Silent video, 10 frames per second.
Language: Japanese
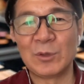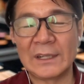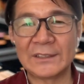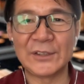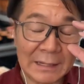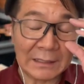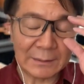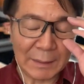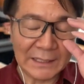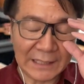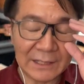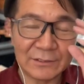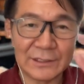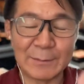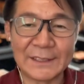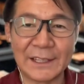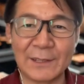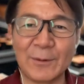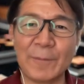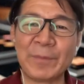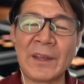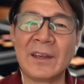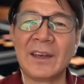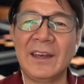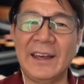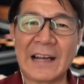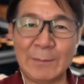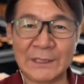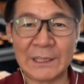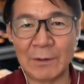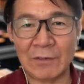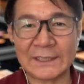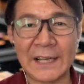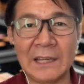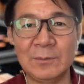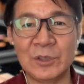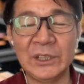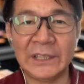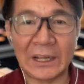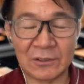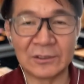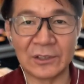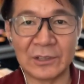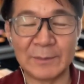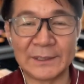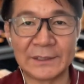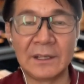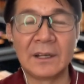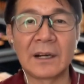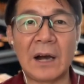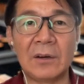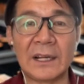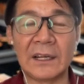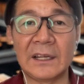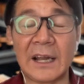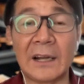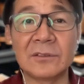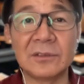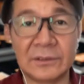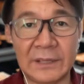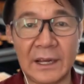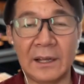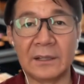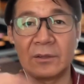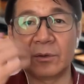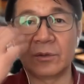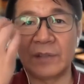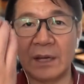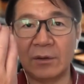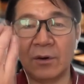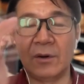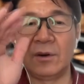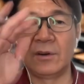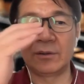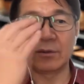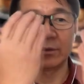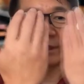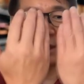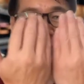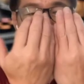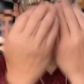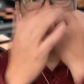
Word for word: 常に毎回言ってますけども神様は細部に宿ると言います顔だけじゃなくってこの手のこの手の甲と